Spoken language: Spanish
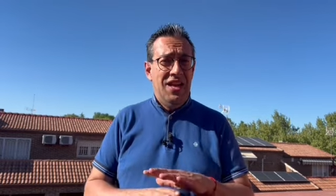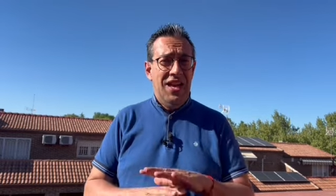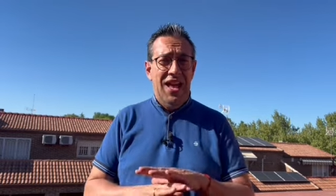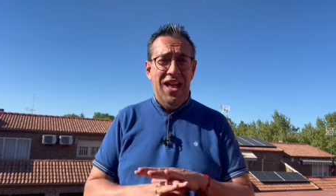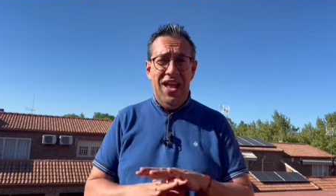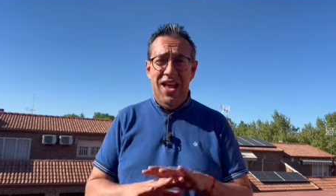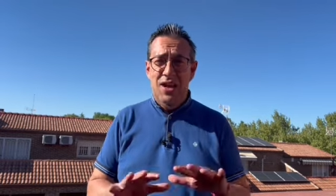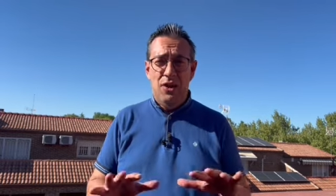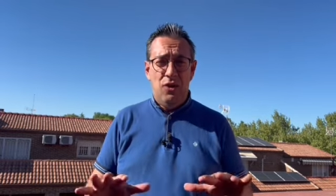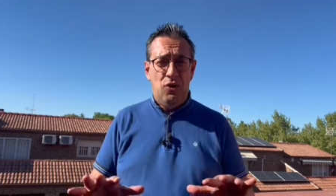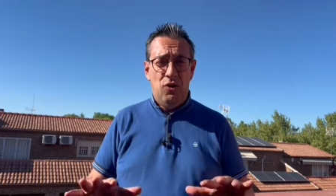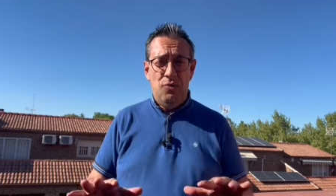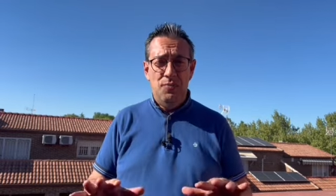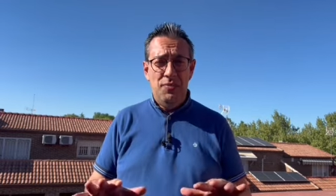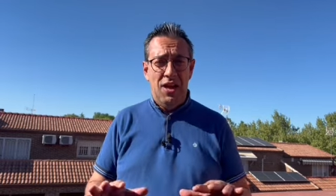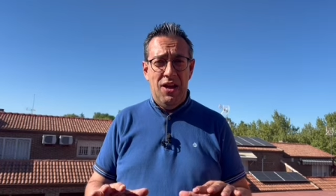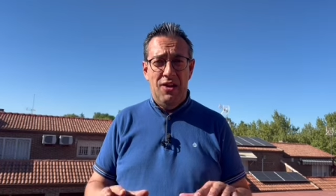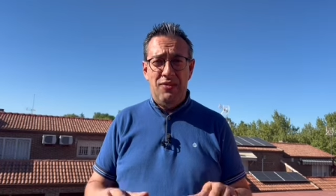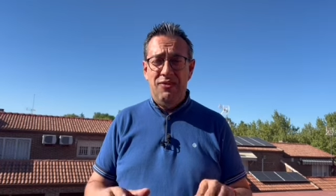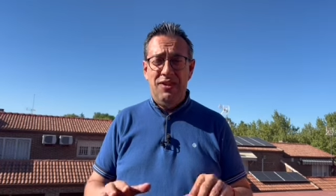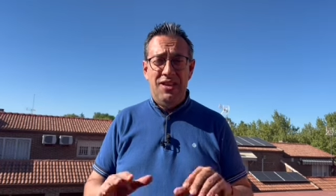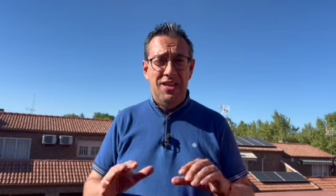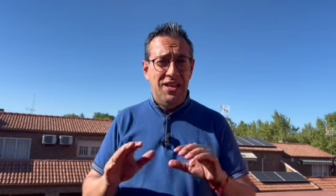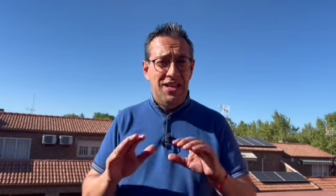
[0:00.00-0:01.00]

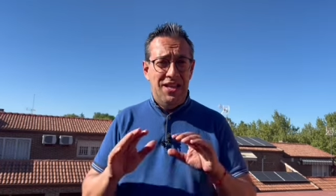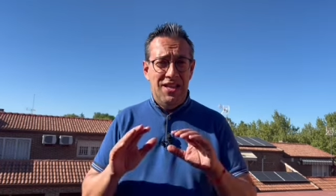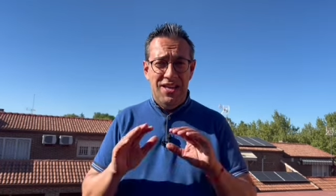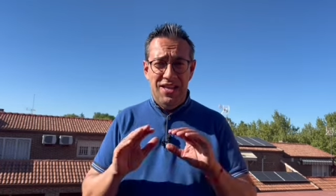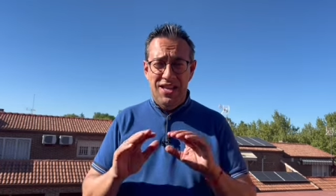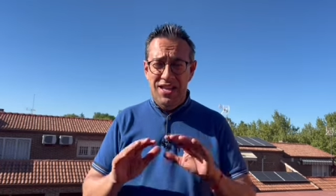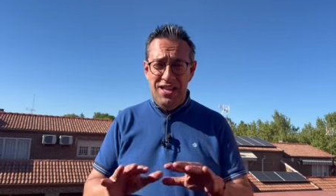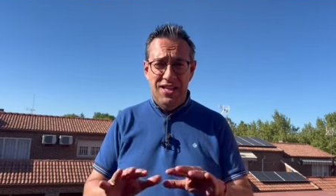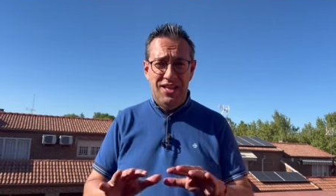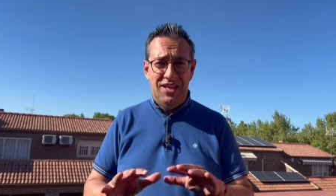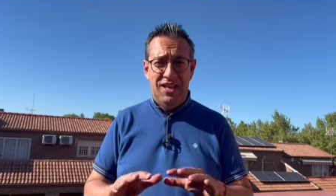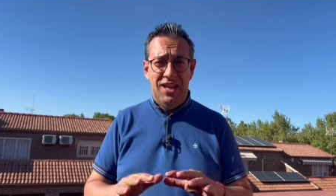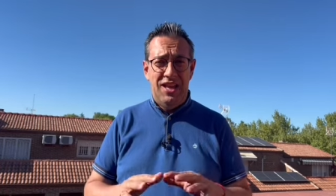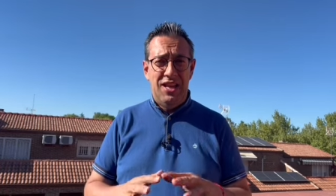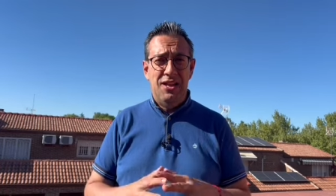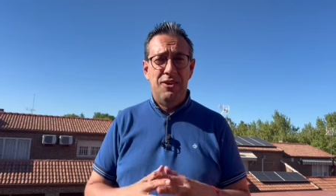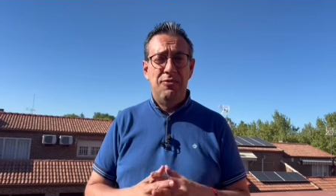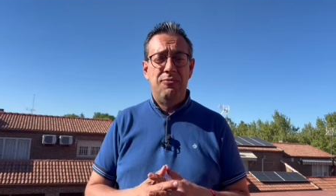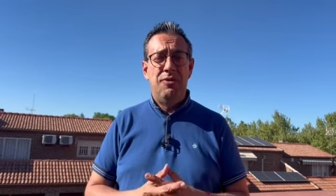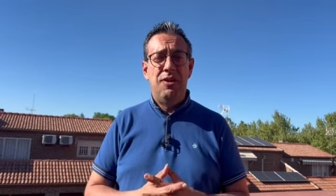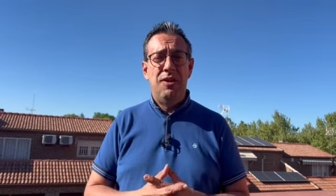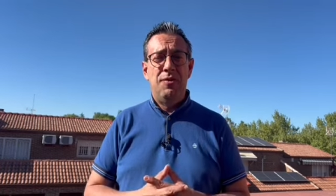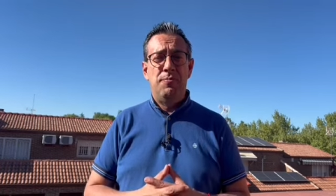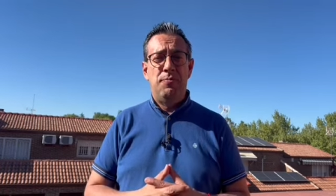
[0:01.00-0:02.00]
encomiable,
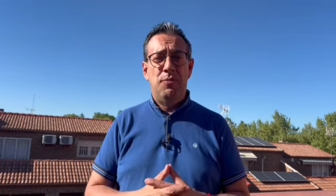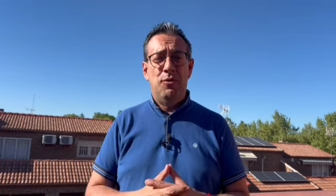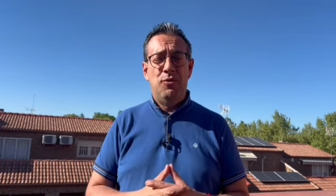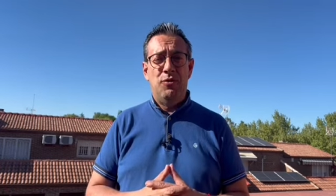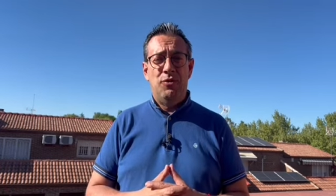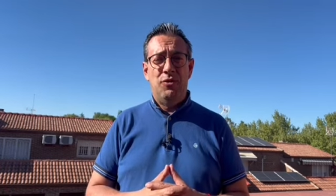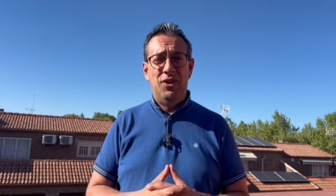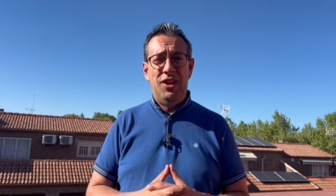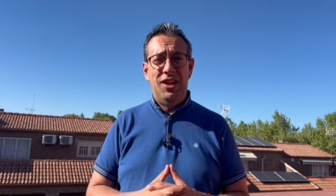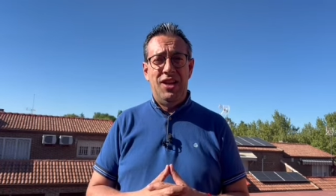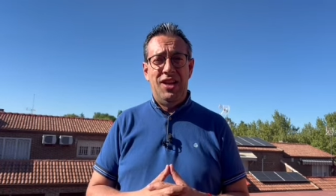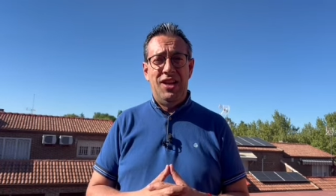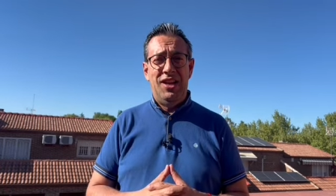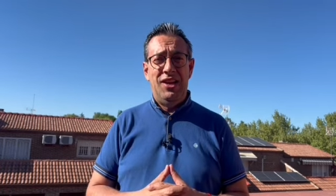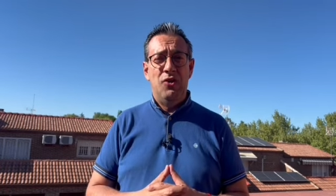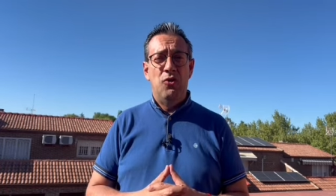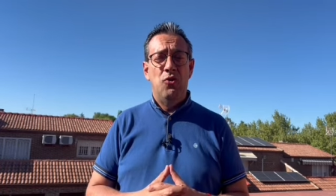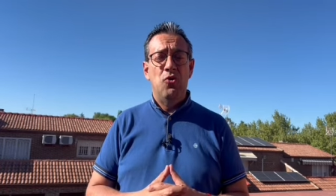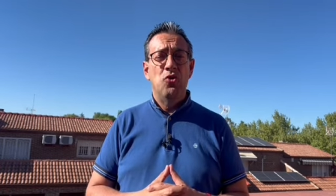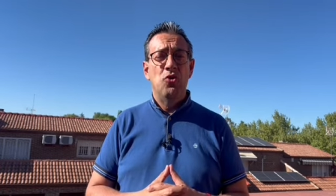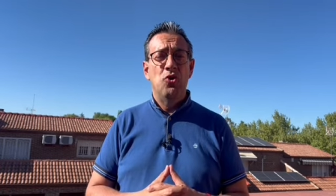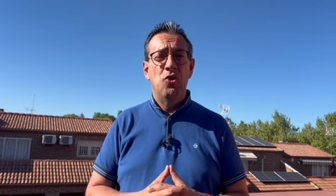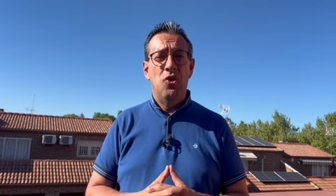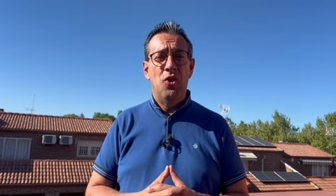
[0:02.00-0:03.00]
increíble por el
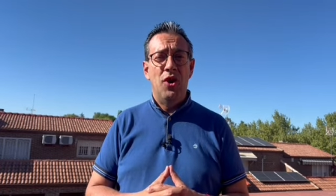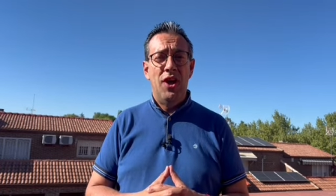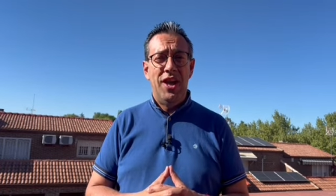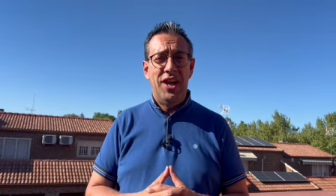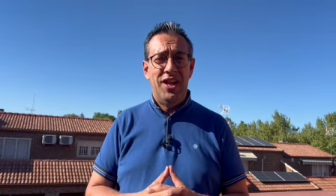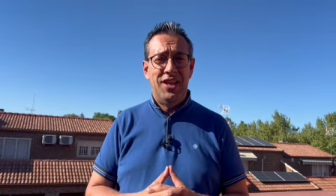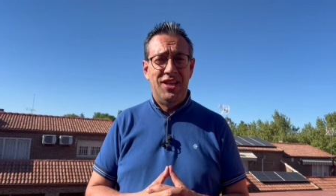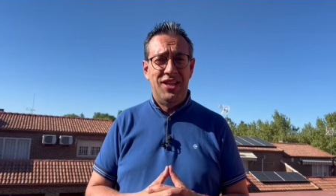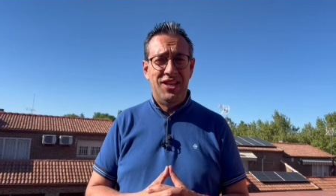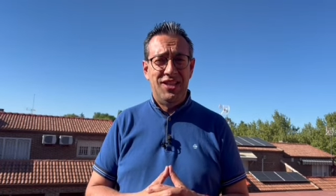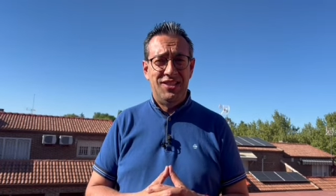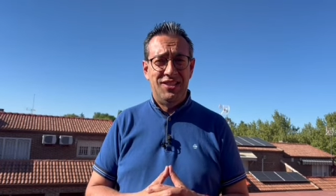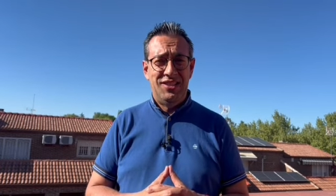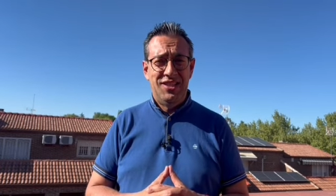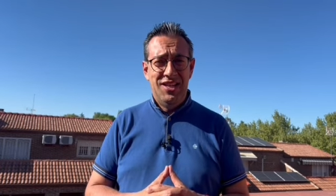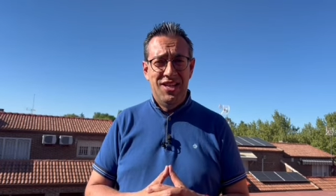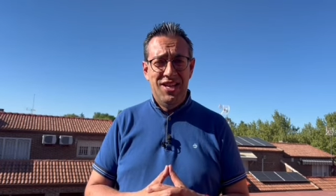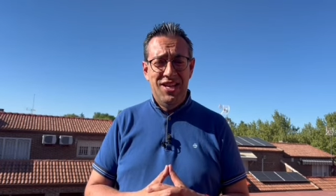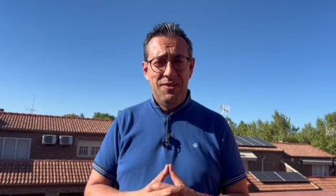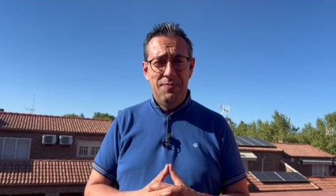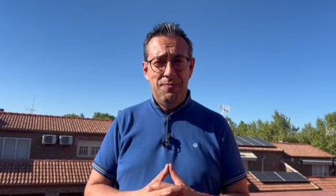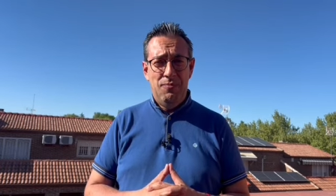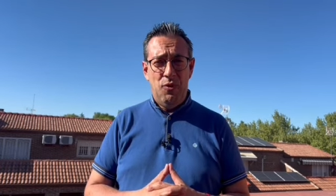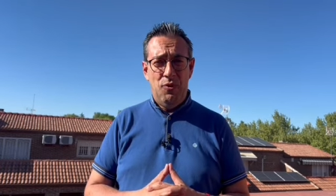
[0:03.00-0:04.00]
1X
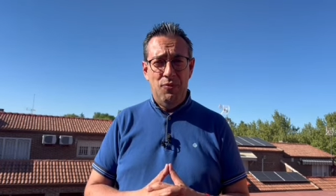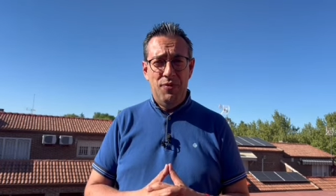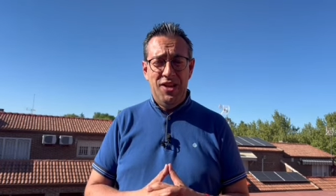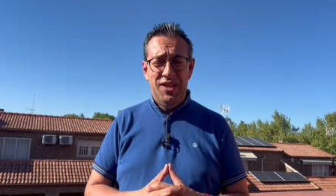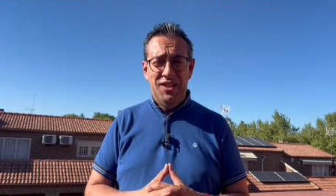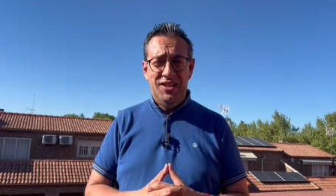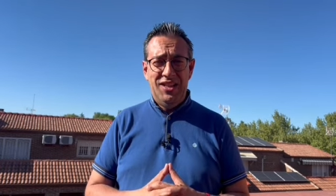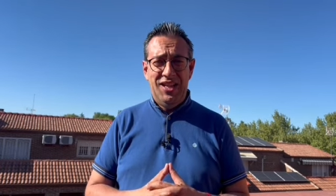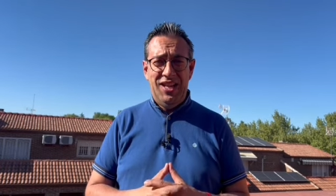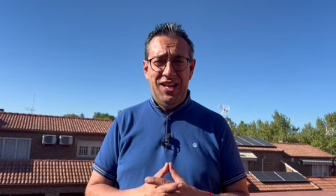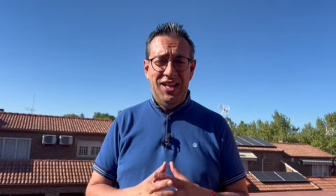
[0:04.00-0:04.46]
Mobility.